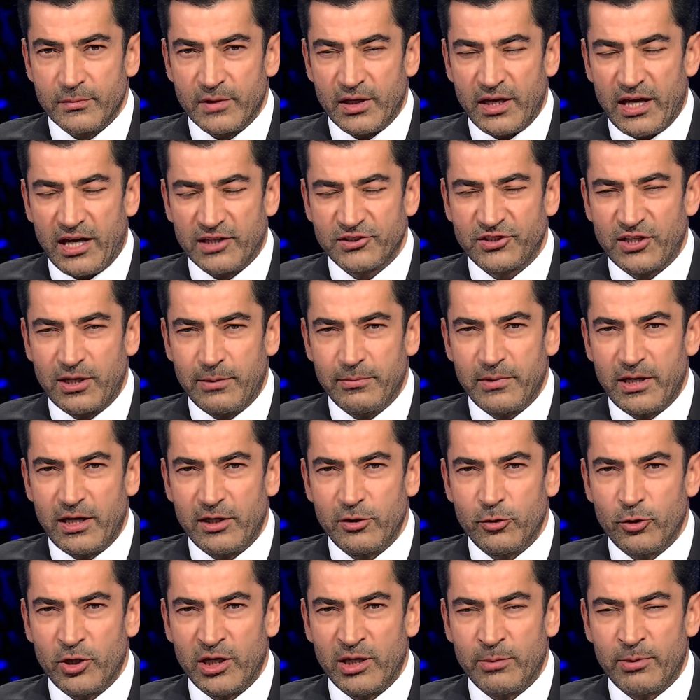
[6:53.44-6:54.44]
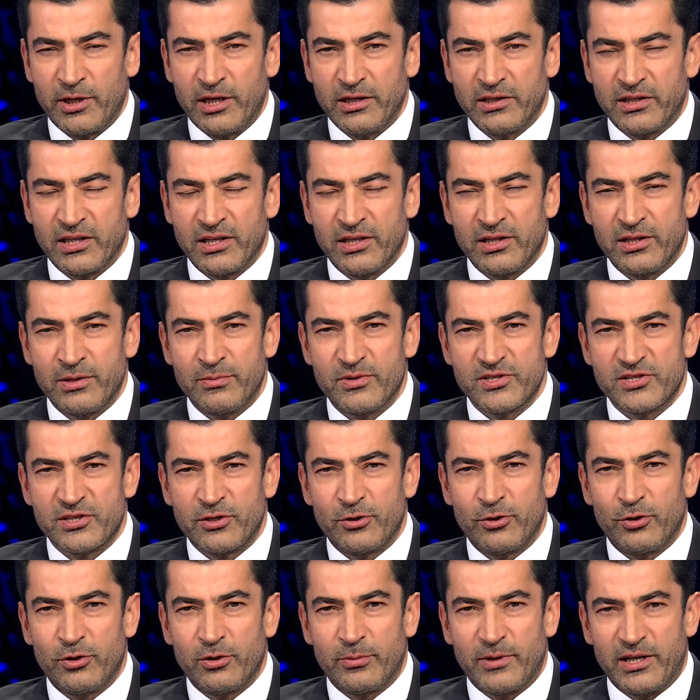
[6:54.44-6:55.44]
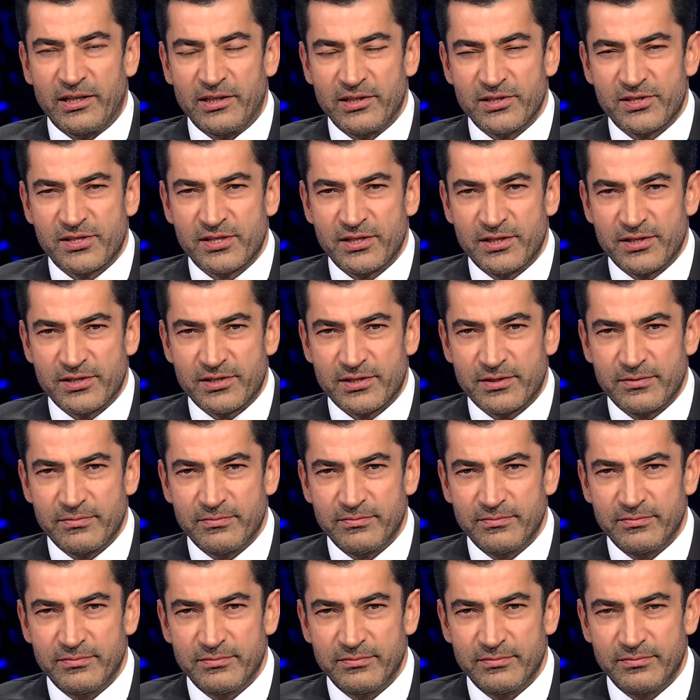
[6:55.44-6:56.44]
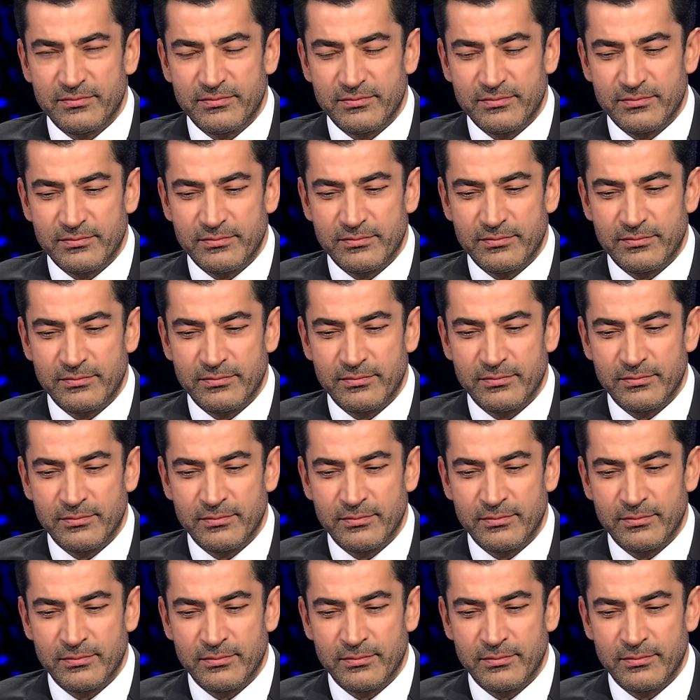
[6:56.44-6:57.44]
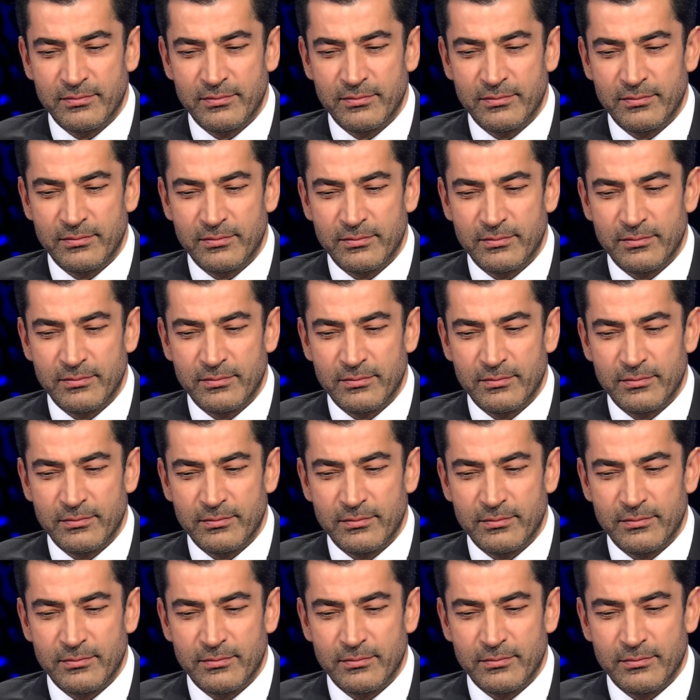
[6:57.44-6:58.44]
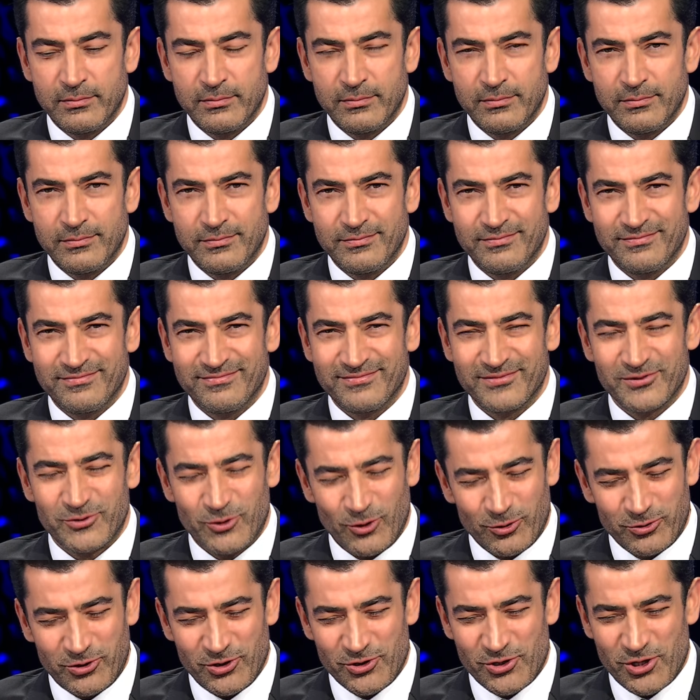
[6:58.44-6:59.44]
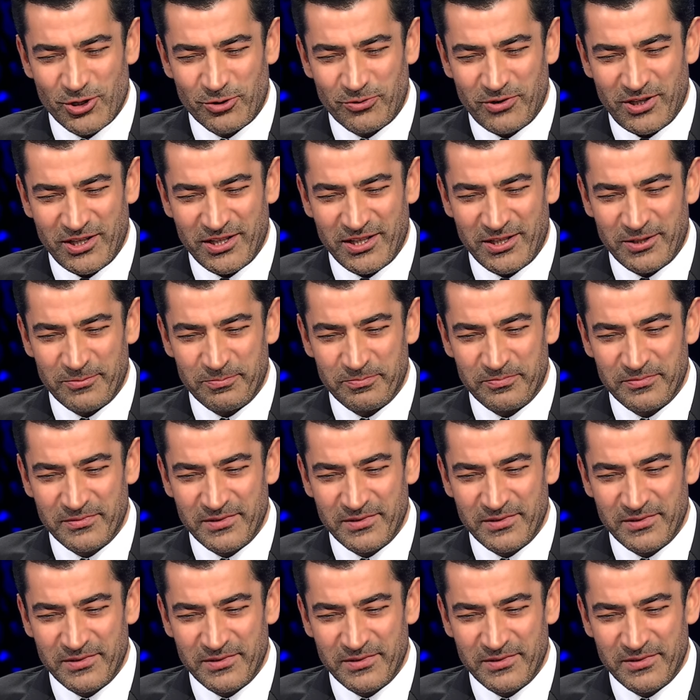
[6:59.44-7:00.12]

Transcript: İyi akşamlar Lüey Bey, Kenan İmirzalıoğlu ben. Nasılsınız? Merhabalar Kenan Bey, siz nasılsınız? Çok teşekkür ederim.